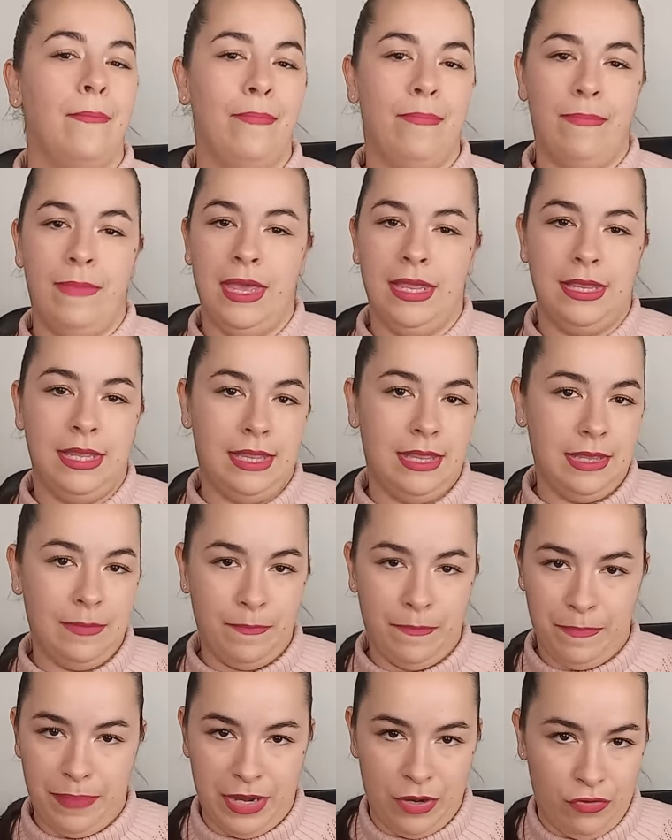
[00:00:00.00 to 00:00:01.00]

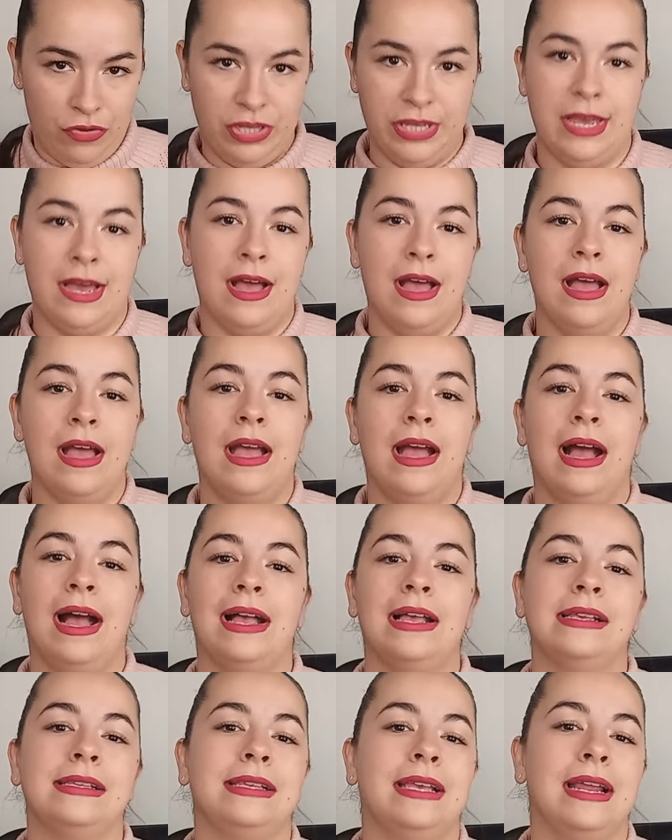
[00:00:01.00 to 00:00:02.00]
métete, pero ya,
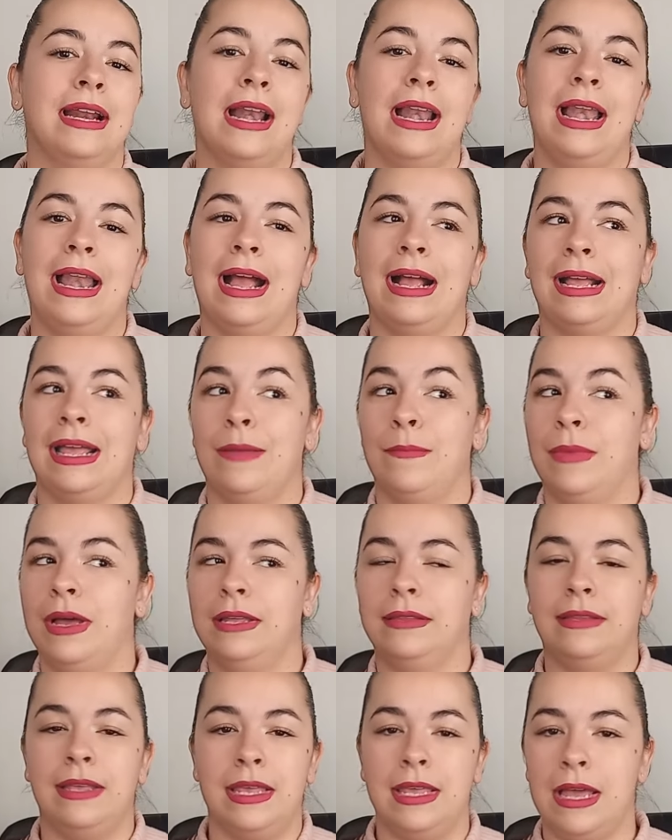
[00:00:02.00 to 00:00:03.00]
a hacer la que
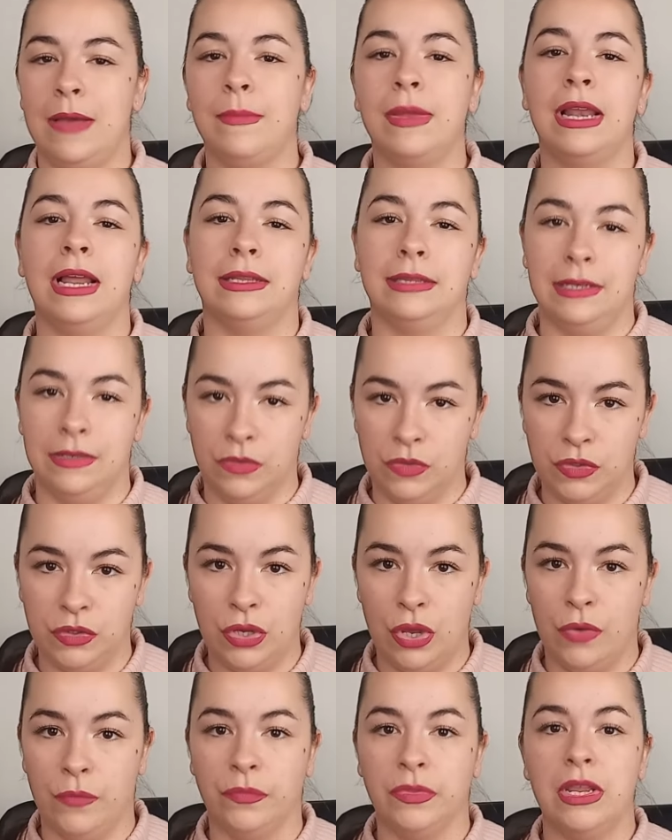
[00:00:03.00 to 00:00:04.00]
más te llame la
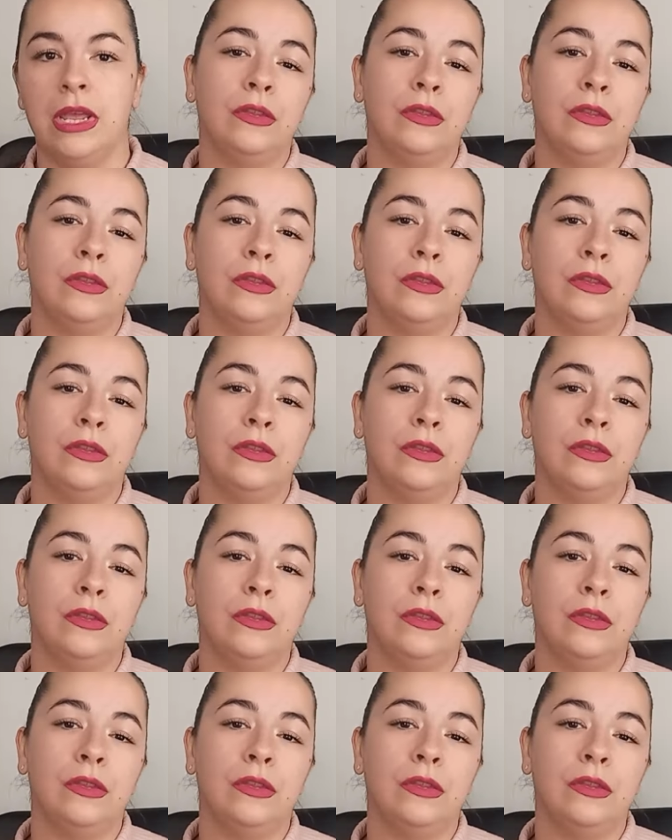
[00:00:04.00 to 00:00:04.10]
atención.